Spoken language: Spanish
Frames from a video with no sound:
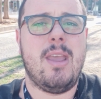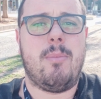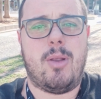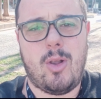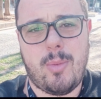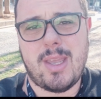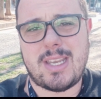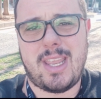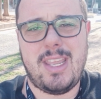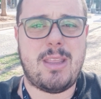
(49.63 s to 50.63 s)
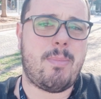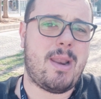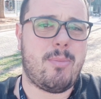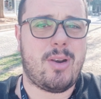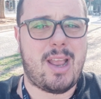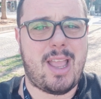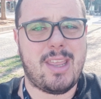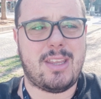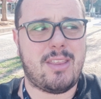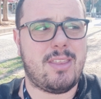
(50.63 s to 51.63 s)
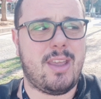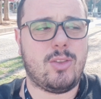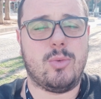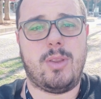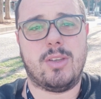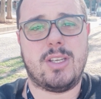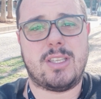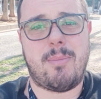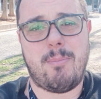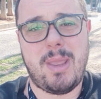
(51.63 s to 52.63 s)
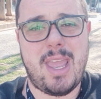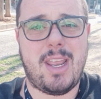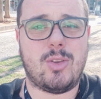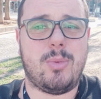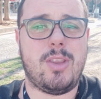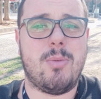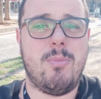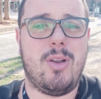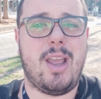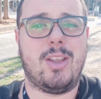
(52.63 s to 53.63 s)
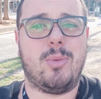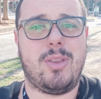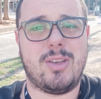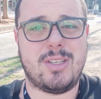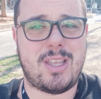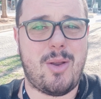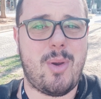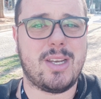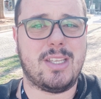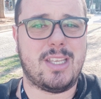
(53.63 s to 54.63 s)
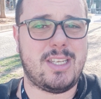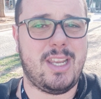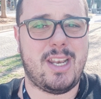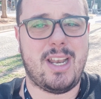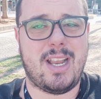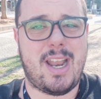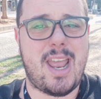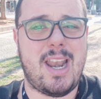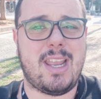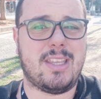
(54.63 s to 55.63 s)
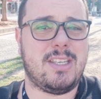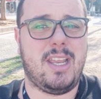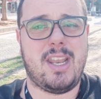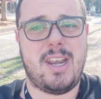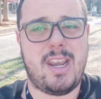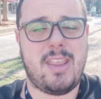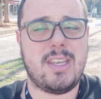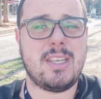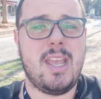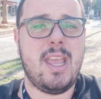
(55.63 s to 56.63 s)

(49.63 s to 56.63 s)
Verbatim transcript: pero luego vienes aquí, te paran por la calle y te dicen que tus vídeos están bien, que tus vídeos molan, que tus vídeos están guay, que te siguen en el canal, que te siguen en redes,